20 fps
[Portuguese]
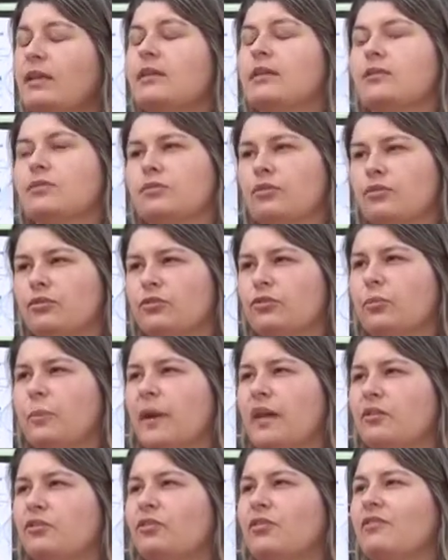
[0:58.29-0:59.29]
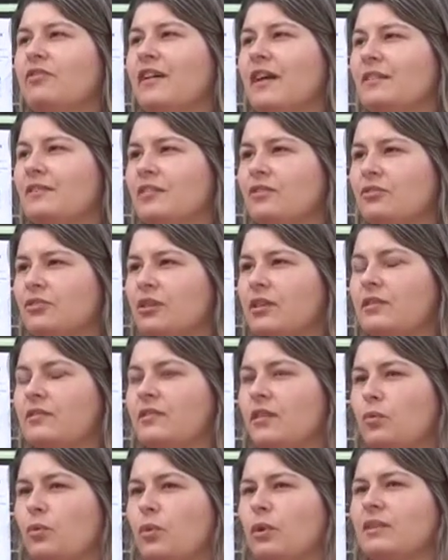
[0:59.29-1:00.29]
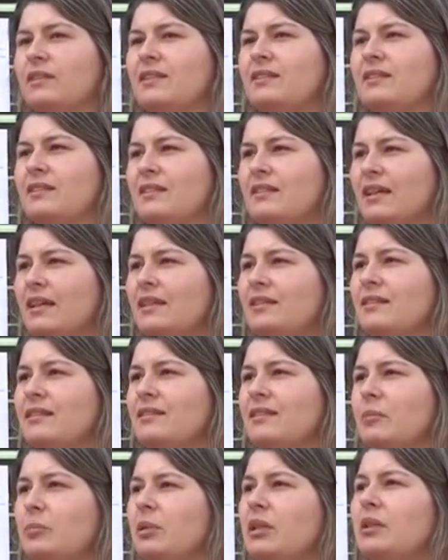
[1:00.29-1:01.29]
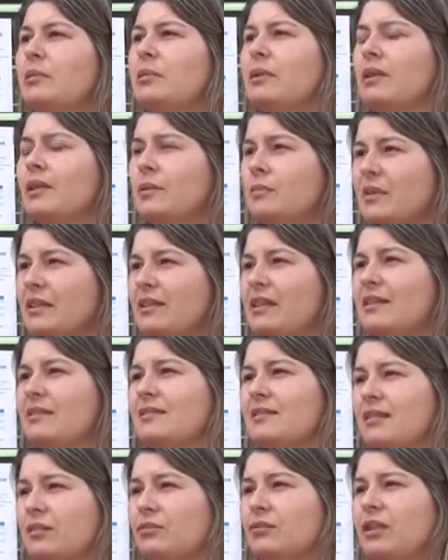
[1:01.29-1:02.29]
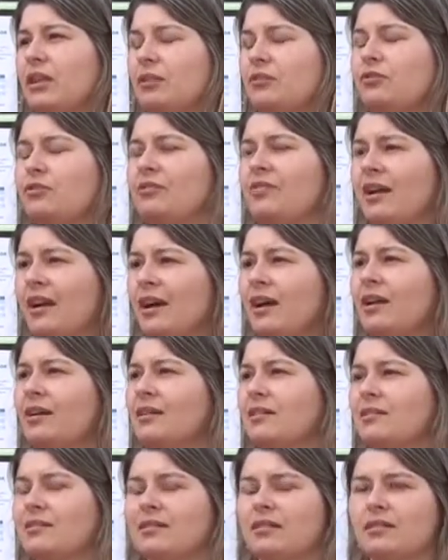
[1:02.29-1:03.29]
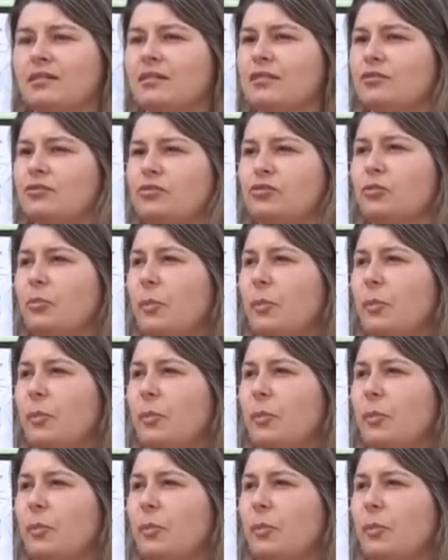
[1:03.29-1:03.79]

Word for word: Isso, a gente pede que faça a inscrição com antecedência, até pela limitação né, de vagas e de